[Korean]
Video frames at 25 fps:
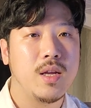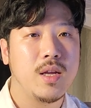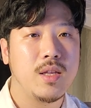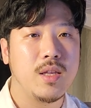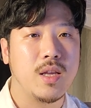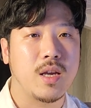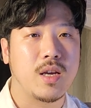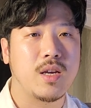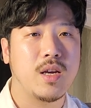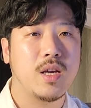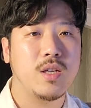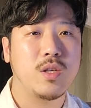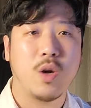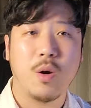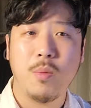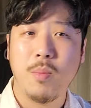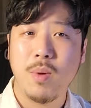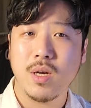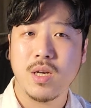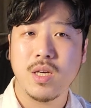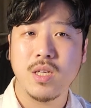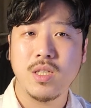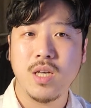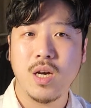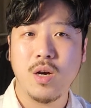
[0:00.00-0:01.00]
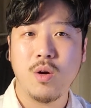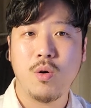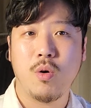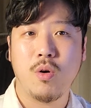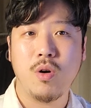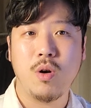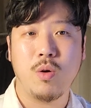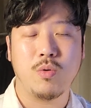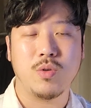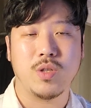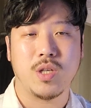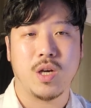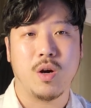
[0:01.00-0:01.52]
근데 그게 정말 귀찮고
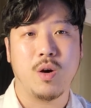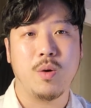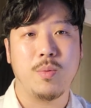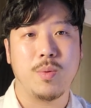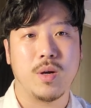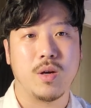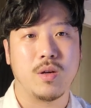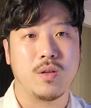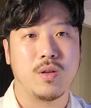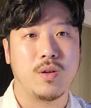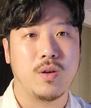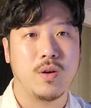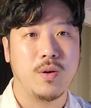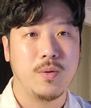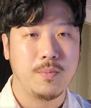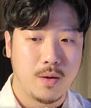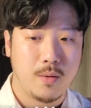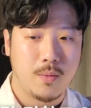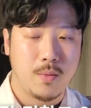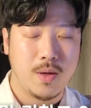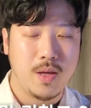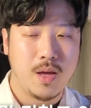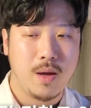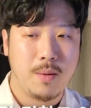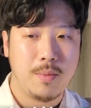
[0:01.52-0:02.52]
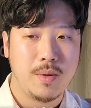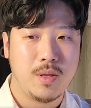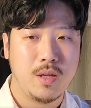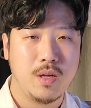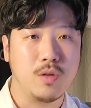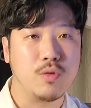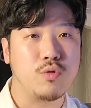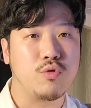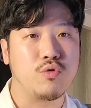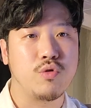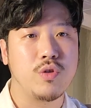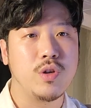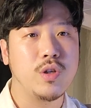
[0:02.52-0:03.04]
어려운 작업이거든요.
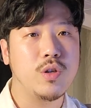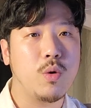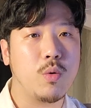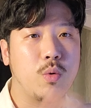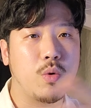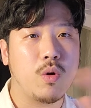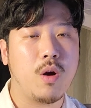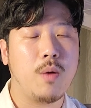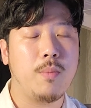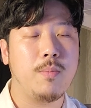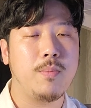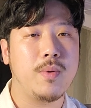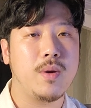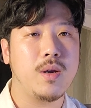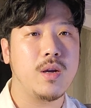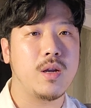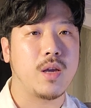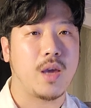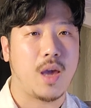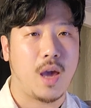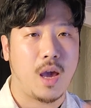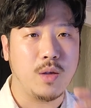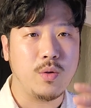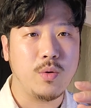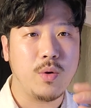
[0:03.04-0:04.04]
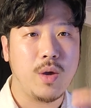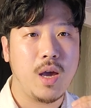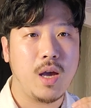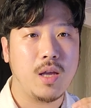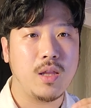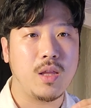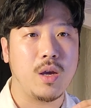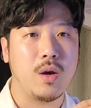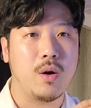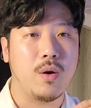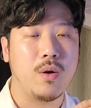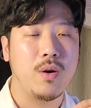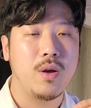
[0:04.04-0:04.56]
왜냐하면 주기적으로 커피를 계속 해야
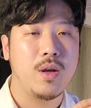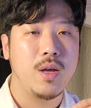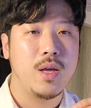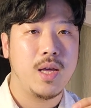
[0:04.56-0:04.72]
돼요.